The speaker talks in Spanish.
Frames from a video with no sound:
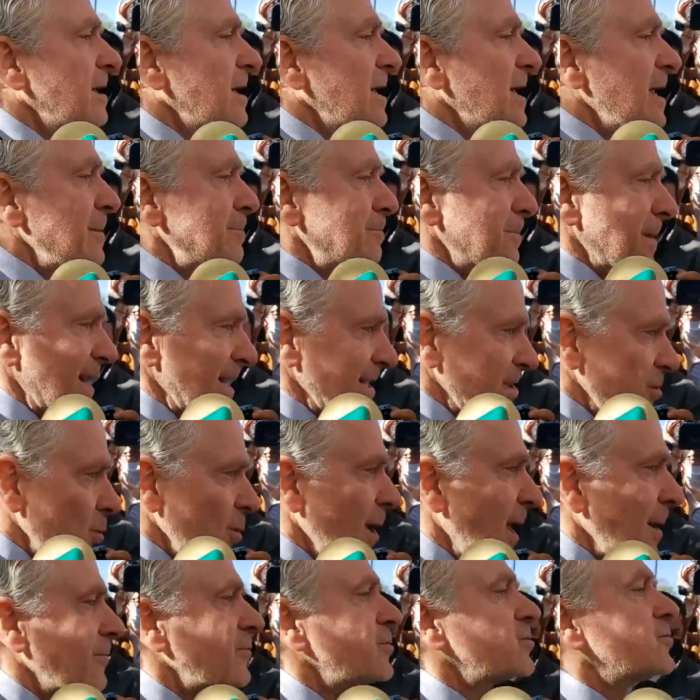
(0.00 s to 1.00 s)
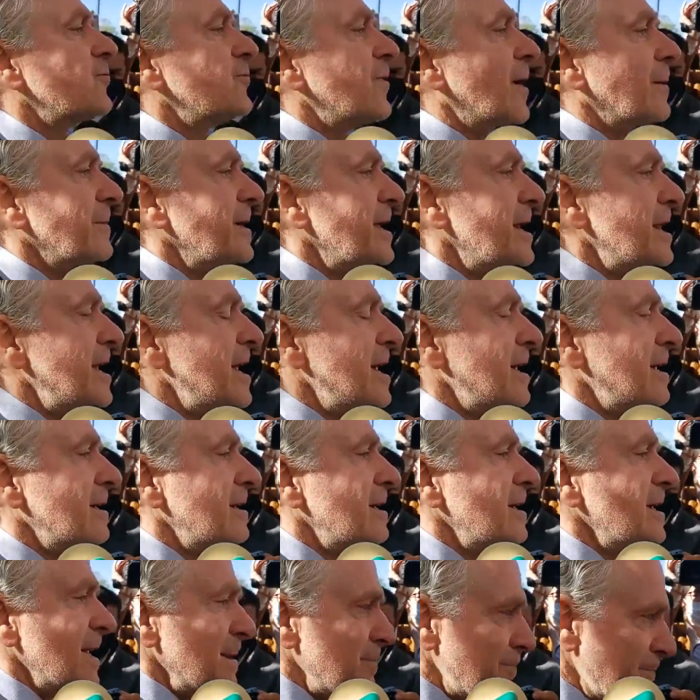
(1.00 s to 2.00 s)
y para su, familia
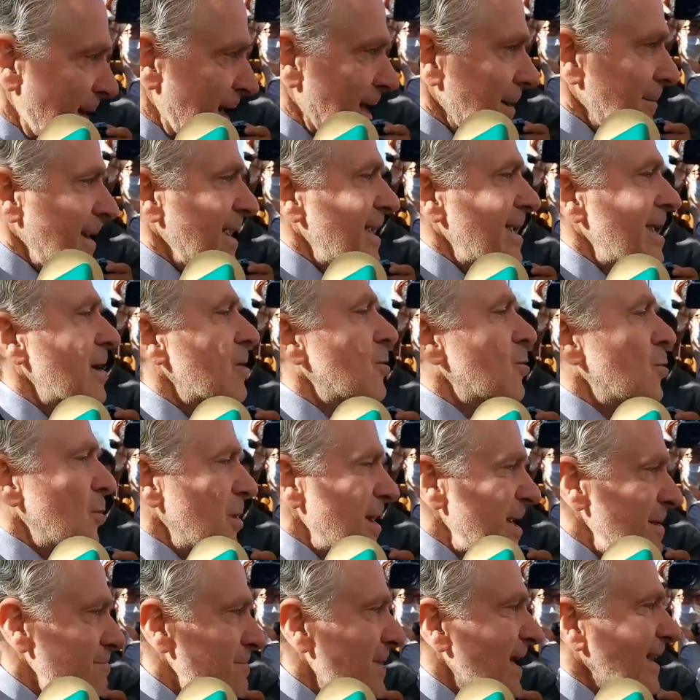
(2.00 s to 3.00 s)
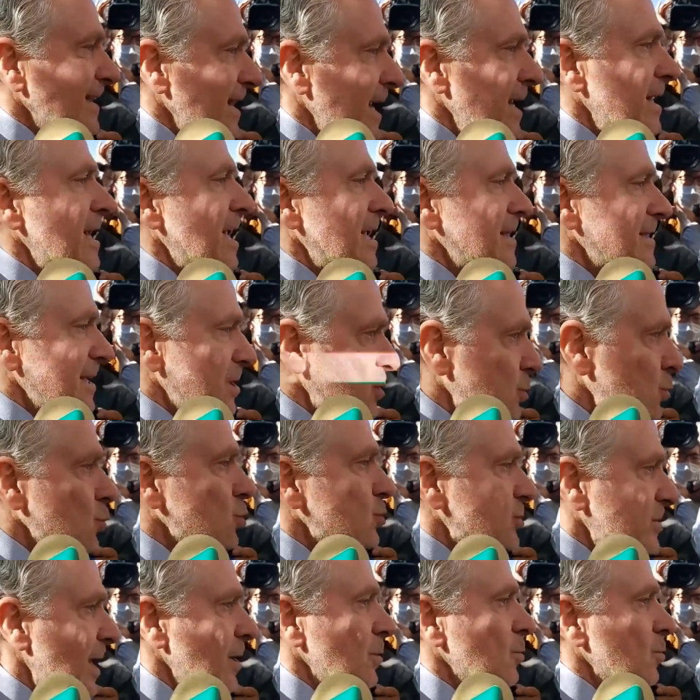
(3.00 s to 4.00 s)
y para México en materia de su
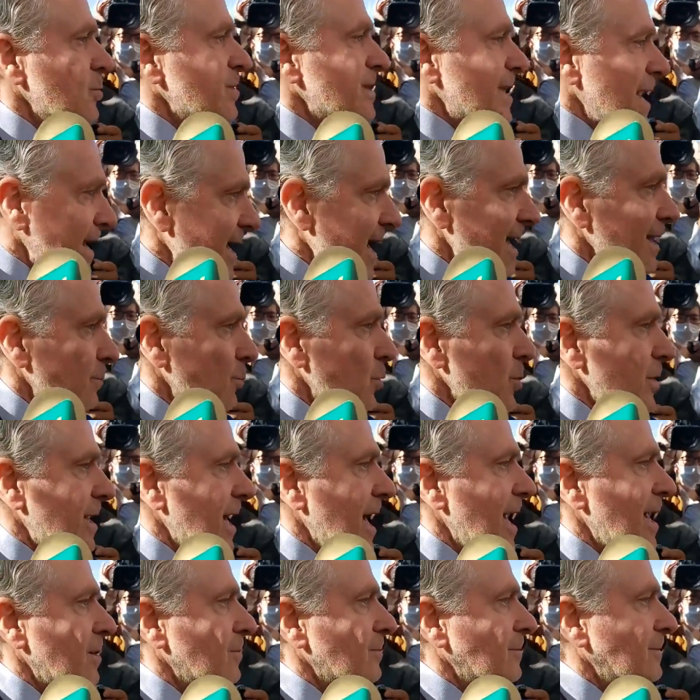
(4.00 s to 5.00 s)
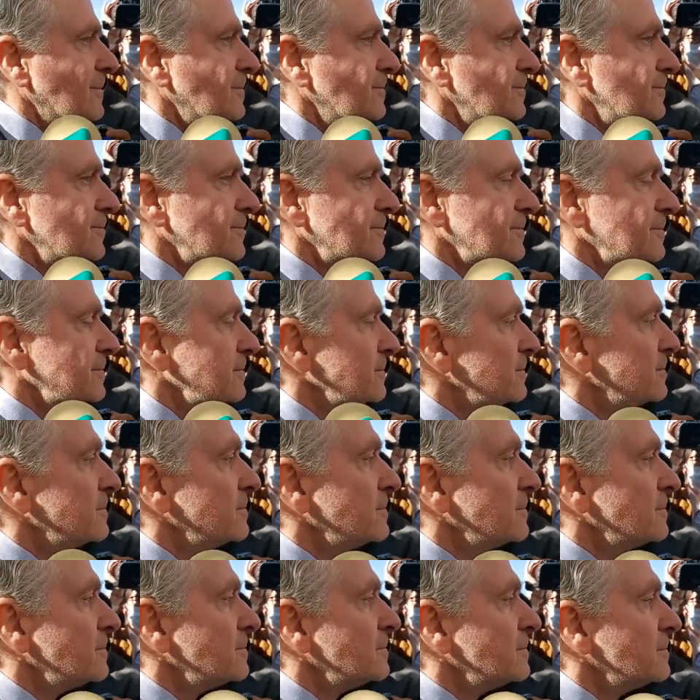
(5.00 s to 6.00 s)
salud. Que quede muy claro. ¿Qué
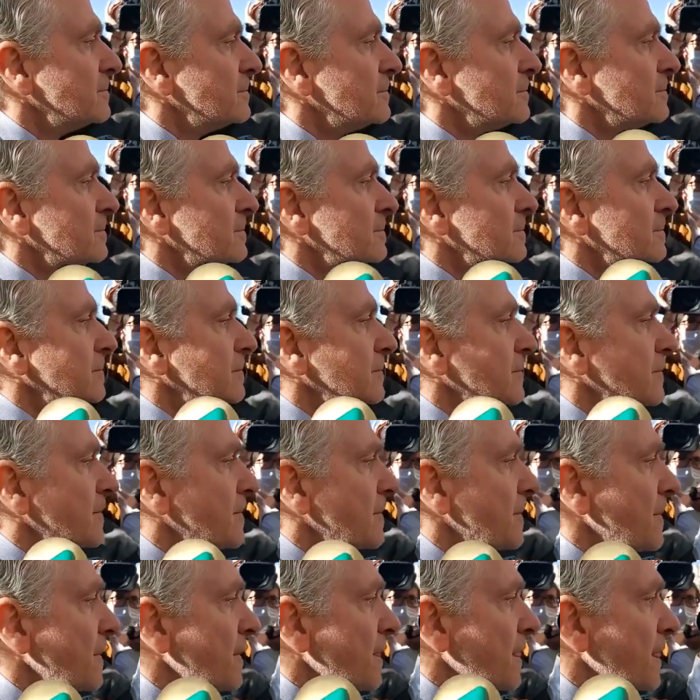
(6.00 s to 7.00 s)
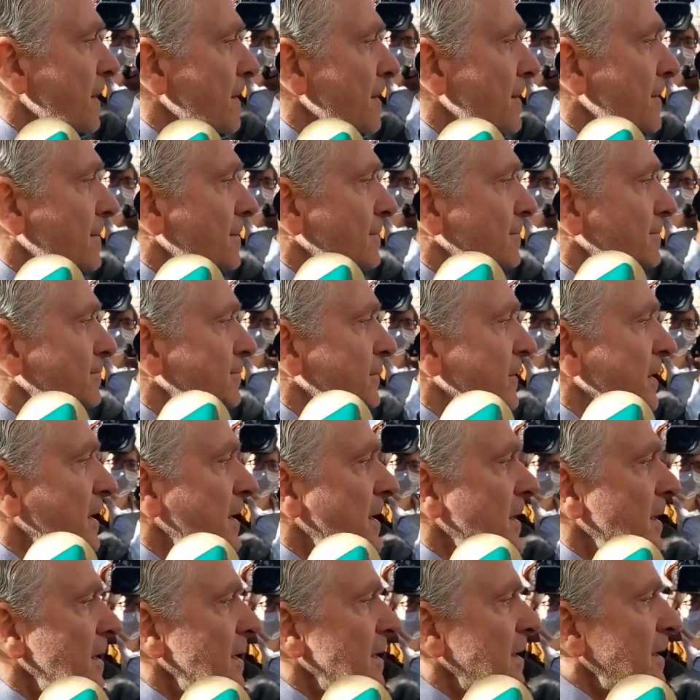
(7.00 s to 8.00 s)
representa para usted la ausencia de Alito?
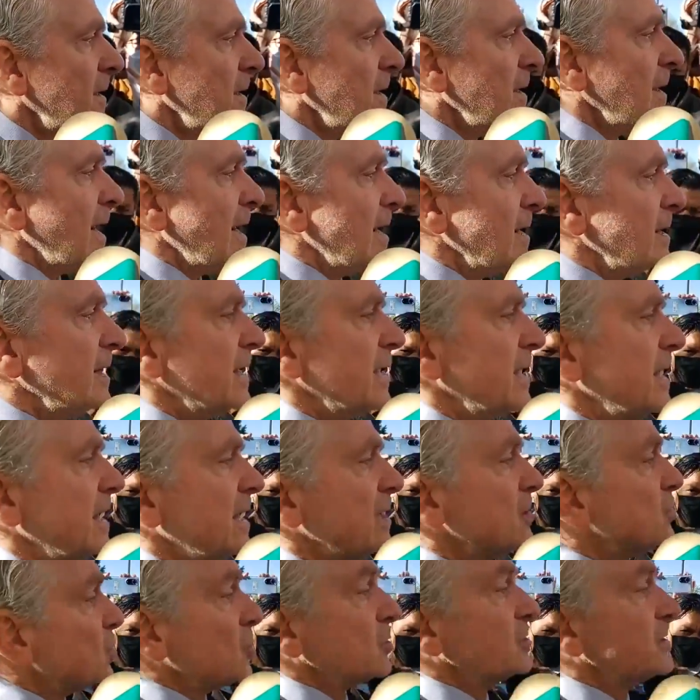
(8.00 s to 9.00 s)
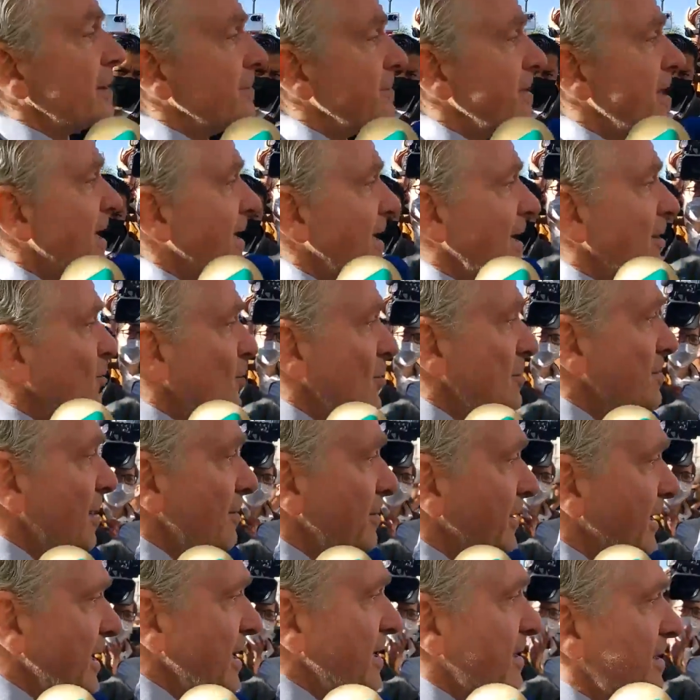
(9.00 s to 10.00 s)
Eh, no sabía que no iba a
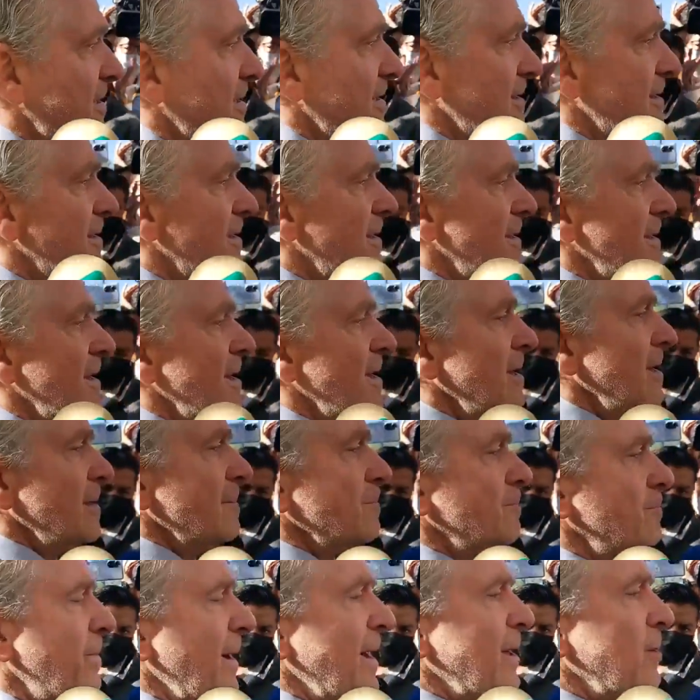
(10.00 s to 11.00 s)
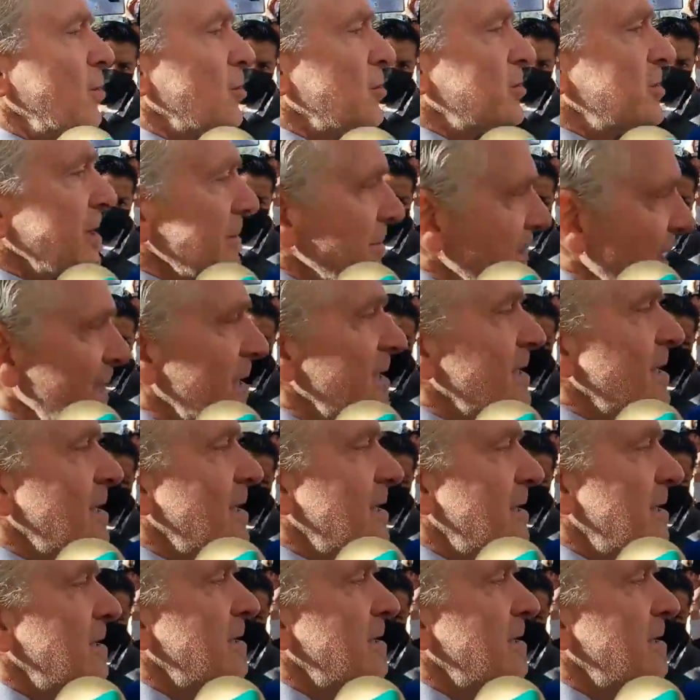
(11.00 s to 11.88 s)
venir, pero si viene,